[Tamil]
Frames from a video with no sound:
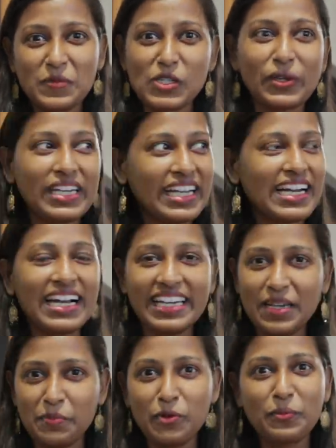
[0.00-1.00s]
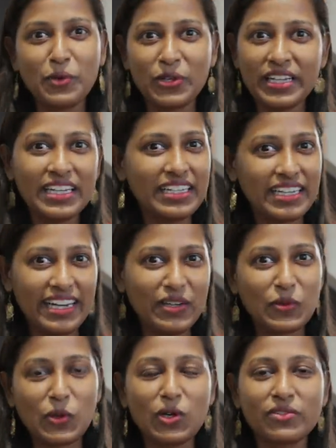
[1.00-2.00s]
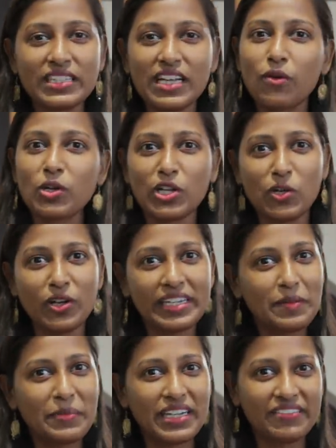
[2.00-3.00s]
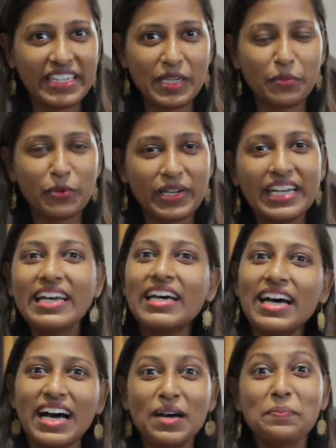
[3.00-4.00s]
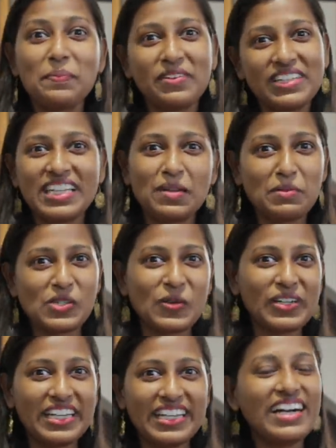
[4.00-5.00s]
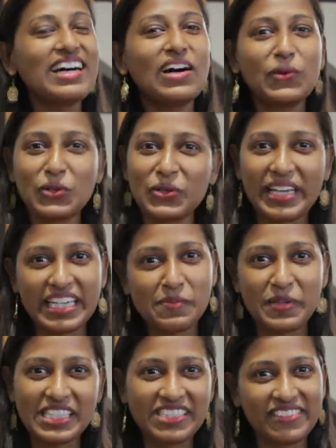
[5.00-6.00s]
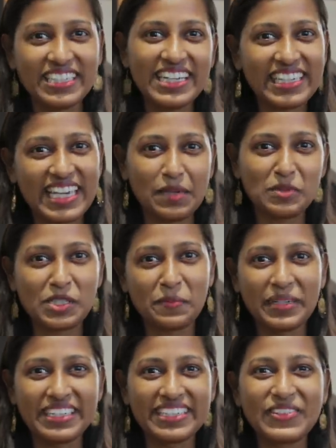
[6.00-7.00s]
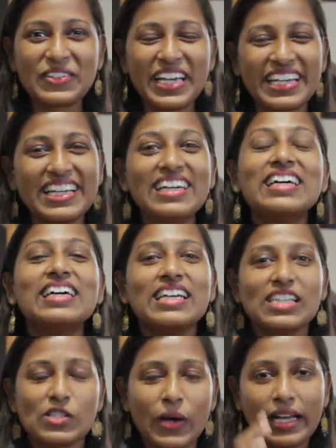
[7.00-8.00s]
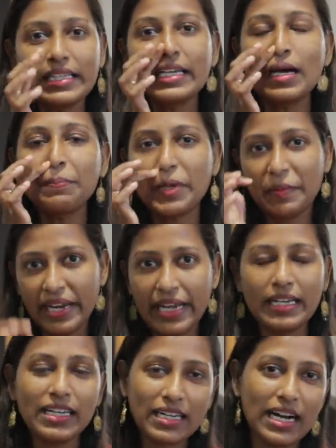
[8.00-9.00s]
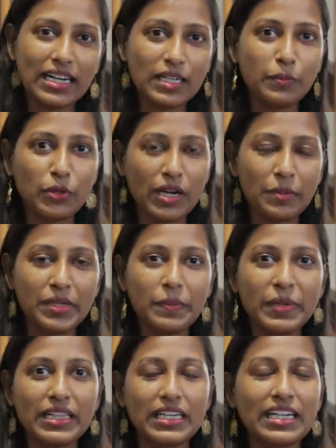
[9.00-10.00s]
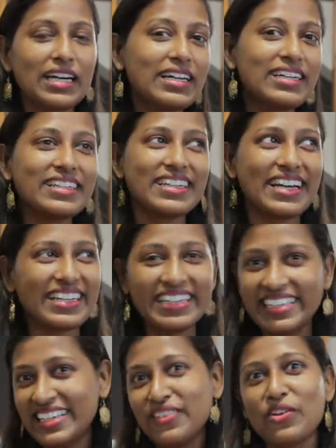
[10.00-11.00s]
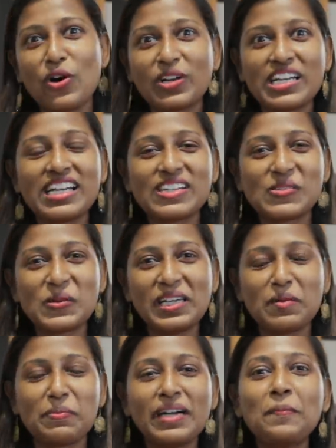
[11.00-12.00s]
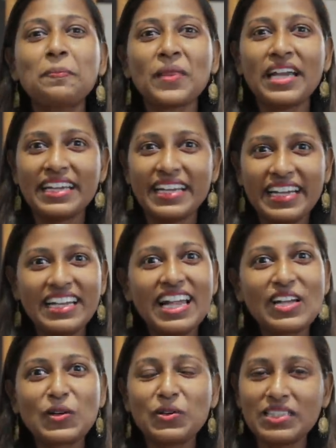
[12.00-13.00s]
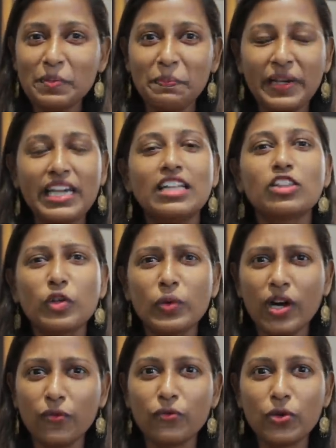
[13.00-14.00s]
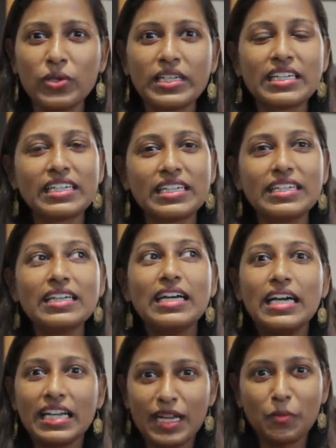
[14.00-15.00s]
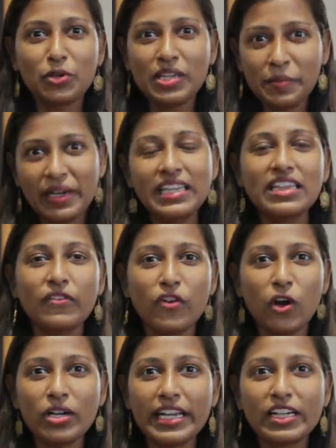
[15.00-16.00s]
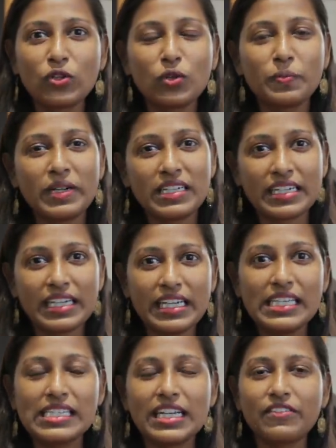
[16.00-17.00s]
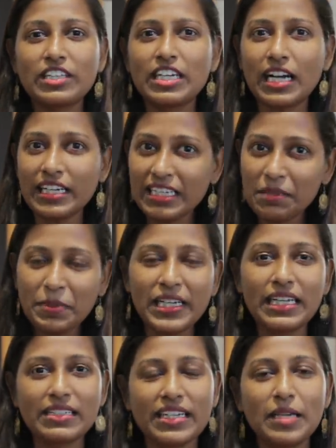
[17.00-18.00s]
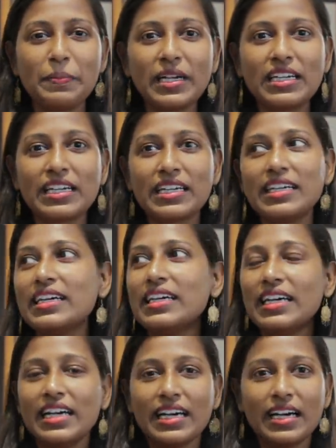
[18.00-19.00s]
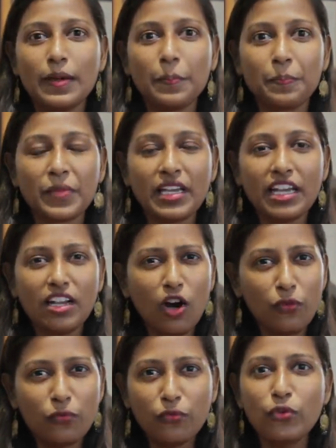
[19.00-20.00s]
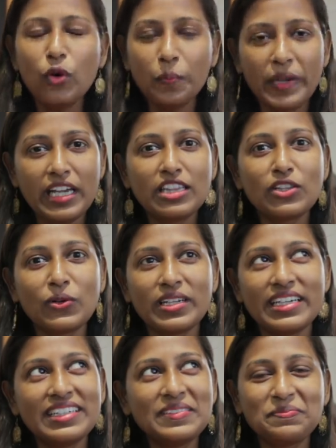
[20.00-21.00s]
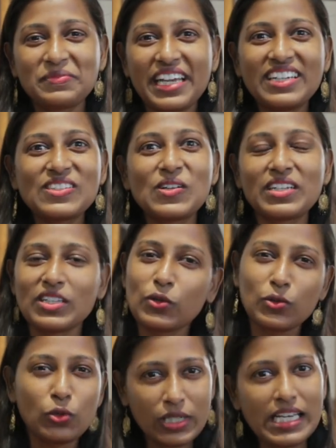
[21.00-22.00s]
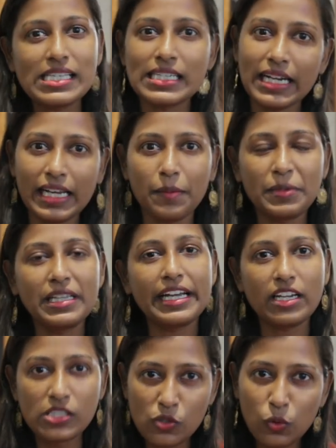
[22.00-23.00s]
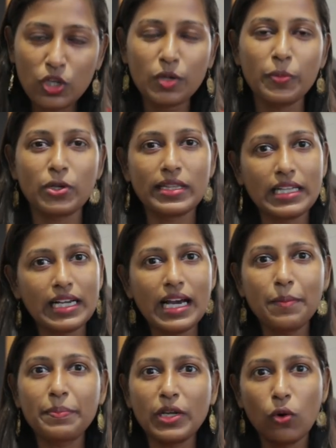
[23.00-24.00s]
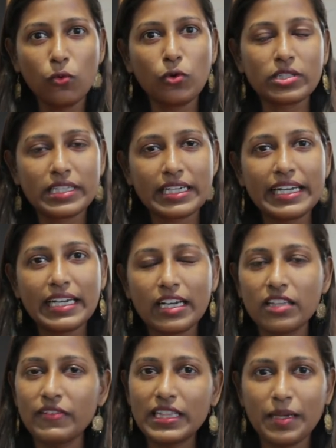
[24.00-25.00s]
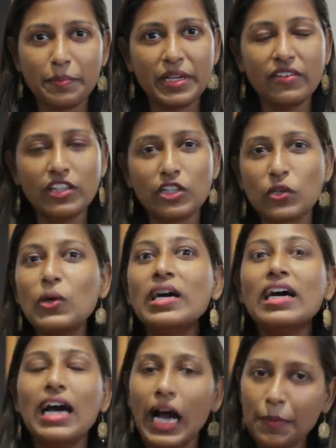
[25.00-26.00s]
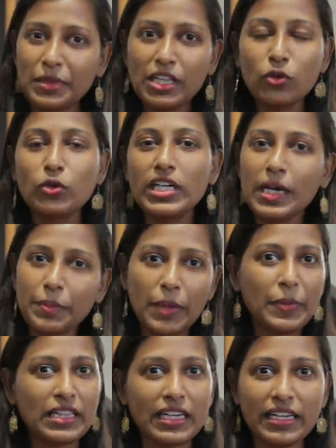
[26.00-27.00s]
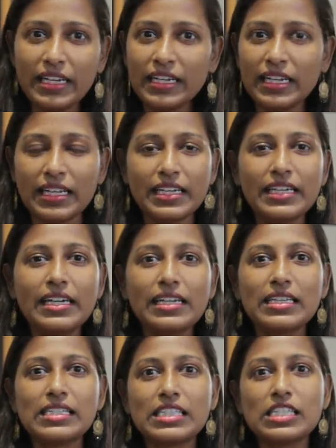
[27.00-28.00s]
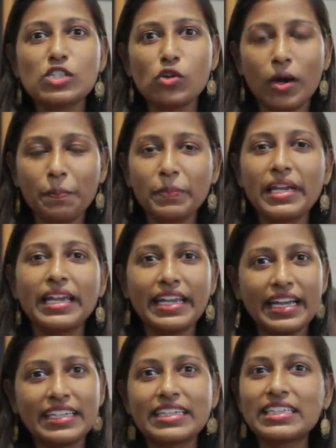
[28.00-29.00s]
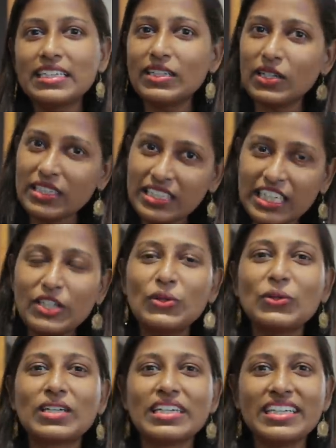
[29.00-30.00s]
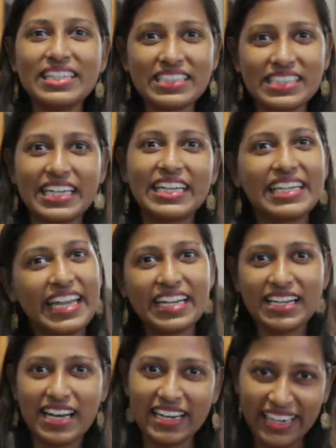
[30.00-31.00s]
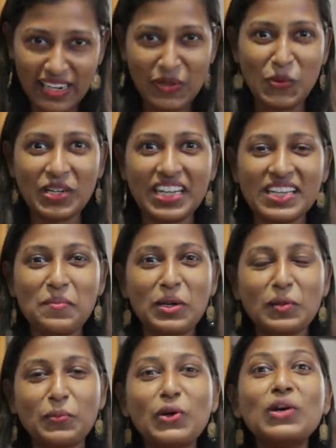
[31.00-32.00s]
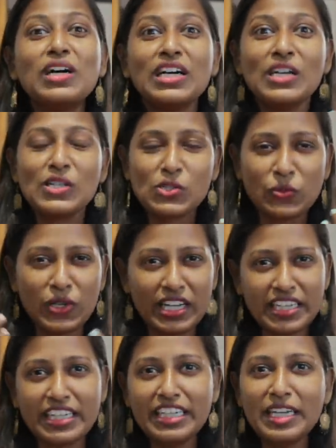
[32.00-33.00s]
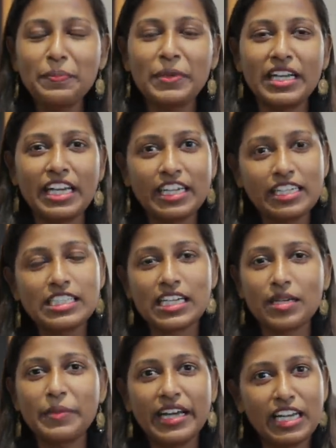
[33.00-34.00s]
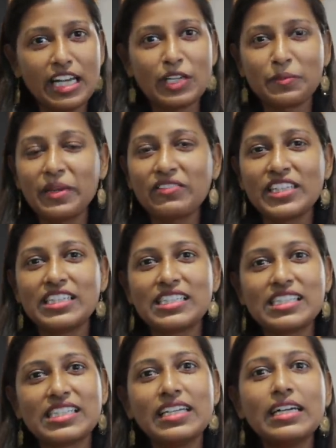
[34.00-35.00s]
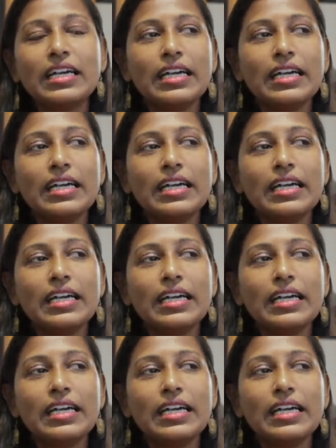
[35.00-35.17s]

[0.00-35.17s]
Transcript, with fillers: ஸோ இன்றைக்கி காலையில் எப்பவும் போல் நைன் ஓ கிளாக் வந்து அவங்கள லாகின் பண்ண வைக்க போகிறேன் அப்போ வந்து நம்ம சொல்லலாம் அவங்களோட எக்ஸ்ப்ரெஷன் வந்து நான் கேப்சர் பண்ணுறேன் ஓகேங்களா ஸோ அதுக்கப்புறமா என்ன காட்ட போகிறேன் அப்படின்னு பார்த்தீங்கன்னா நிறைய விலாகில் நான் சொல்லியிருப்பேன் எல்லாருக்கும் வந்து பெயின் தொல்லை அவ்வளோ இருக்குன்னு நான் முக்கியமாக இந்த விலாகில் இன்க்ளூட் பண்ணுறதுக்கு ரீசனே வந்து கண்டிப்பாக நீங்கள் ட்ரை பண்ணுங்கள் ஏன்னா அவ்வளோ பெயின் தொல்லை என்ன சொல்கிறது குட்டீஸ்னாலே அப்படி தான் ஏன்னா ஸ்கூலுக்கு போகிறதுனால அப்படியே ஒவ்வொருத்தர்கிட்ட இருந்து வந்து அப்படியே வந்துடும் அப்படி தான் குடியா பாப்பா தலையில் நிறைய இருந்துச்சு ஸோ அப்படியே எனக்கு டின்ட்டுக்கு ஜெரிக்கு ஏன்னா நாங்கள் எல்லோரும் ஒன்றா தான் படுப்போம் ஸோ நிறைய பெயின் எக்கச்சக்கமாக எல்லாருக்குமே வந்துருச்சு